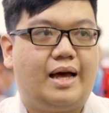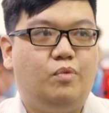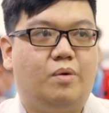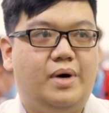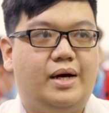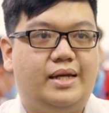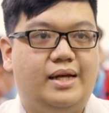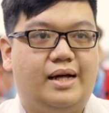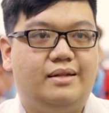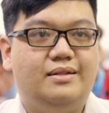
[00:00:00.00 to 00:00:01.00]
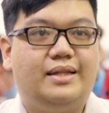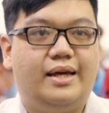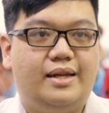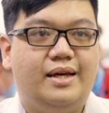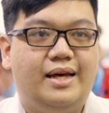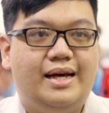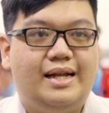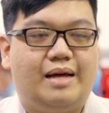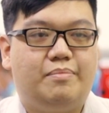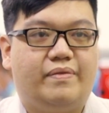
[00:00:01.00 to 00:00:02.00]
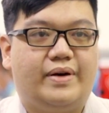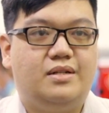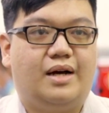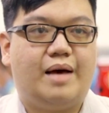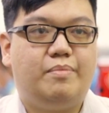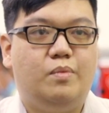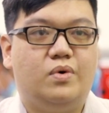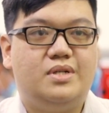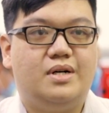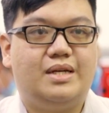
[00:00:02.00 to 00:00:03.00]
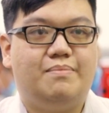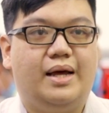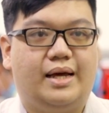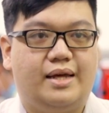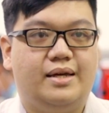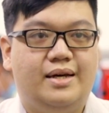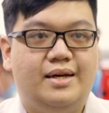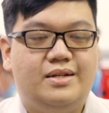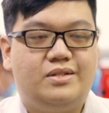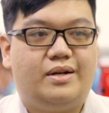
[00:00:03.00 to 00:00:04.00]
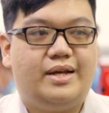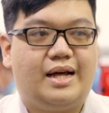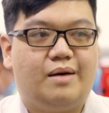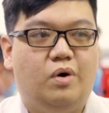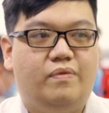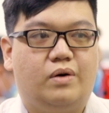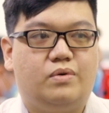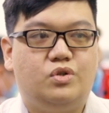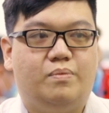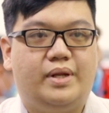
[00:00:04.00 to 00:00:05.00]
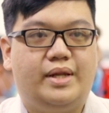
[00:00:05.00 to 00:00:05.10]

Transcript: 247 thì là như tên ấy là mình phải trực 24 giờ trên 7 ngày cho nên là bộ phận của chúng